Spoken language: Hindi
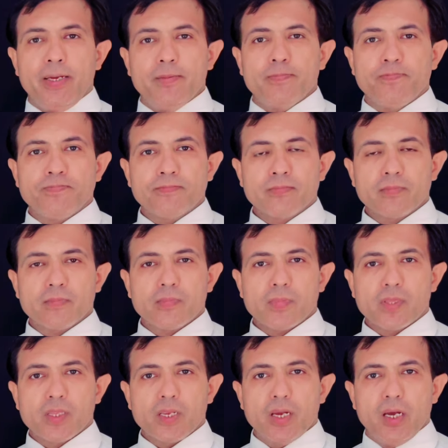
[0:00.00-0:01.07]
हैं
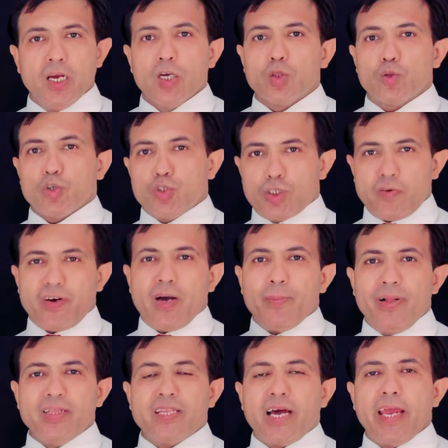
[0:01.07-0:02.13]
तो जवाब
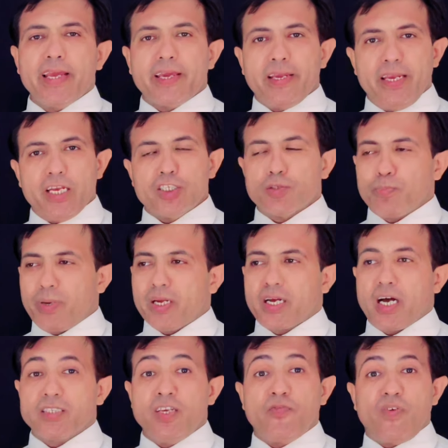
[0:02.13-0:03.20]
मिलता है कि यस मैं
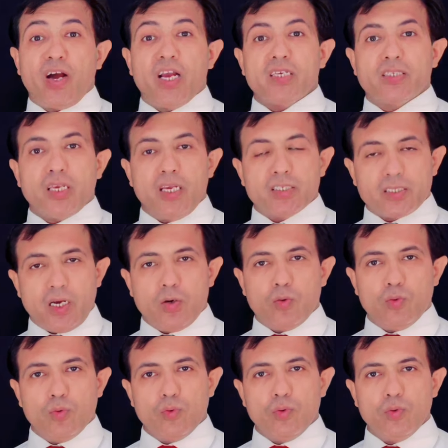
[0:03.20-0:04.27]
काजी फायज ईसा हूं
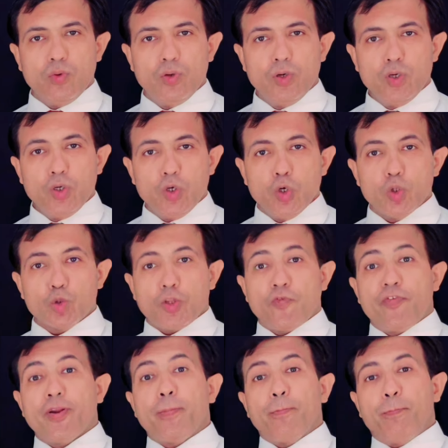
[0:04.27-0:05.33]
तो
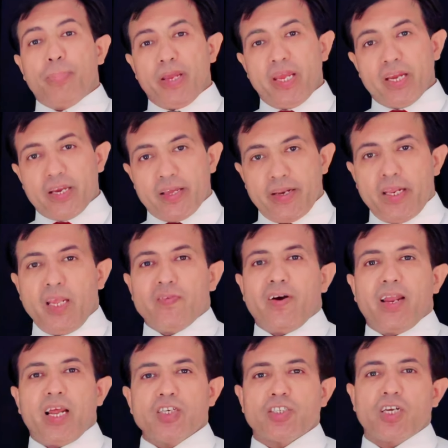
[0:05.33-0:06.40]
फिर बेकरी
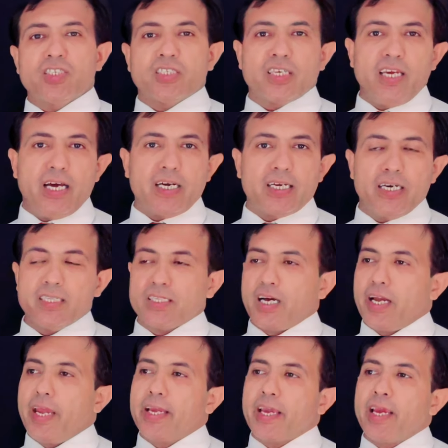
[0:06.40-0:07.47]
वाला शख्स क्या कहता
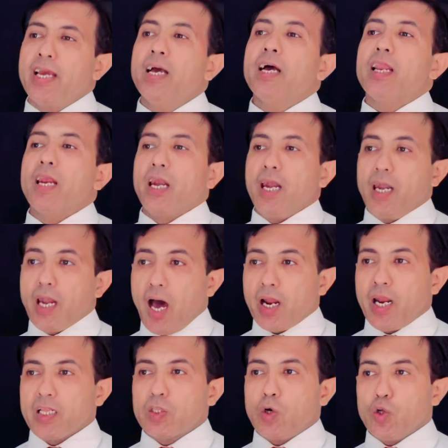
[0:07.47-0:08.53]
है कि
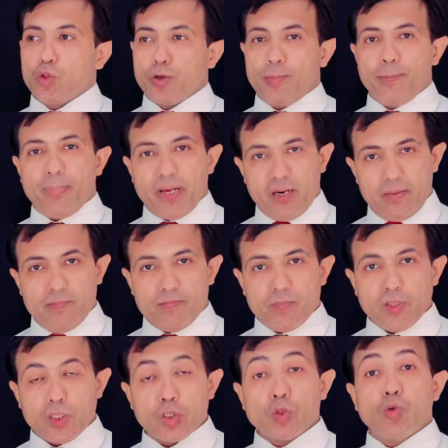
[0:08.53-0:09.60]
लानत हो तुम पर
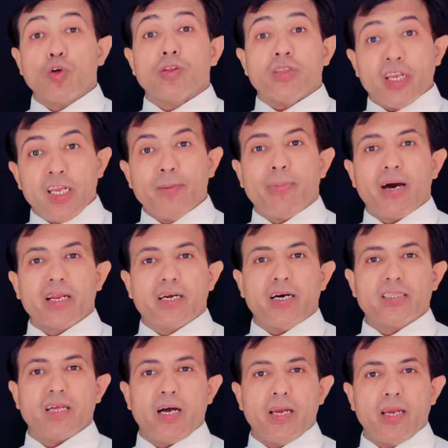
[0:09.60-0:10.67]
दो तीन बार
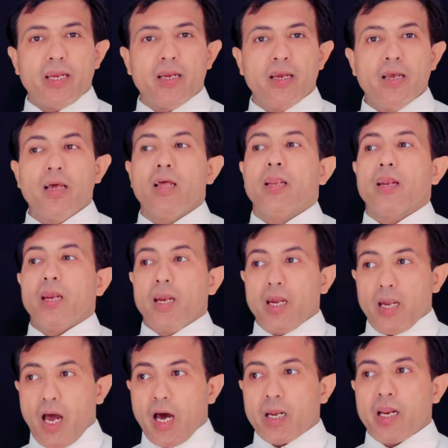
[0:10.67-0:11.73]
कहता है
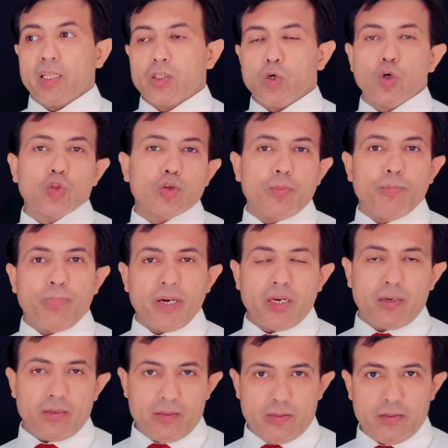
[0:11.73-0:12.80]
लानत हो तुम पर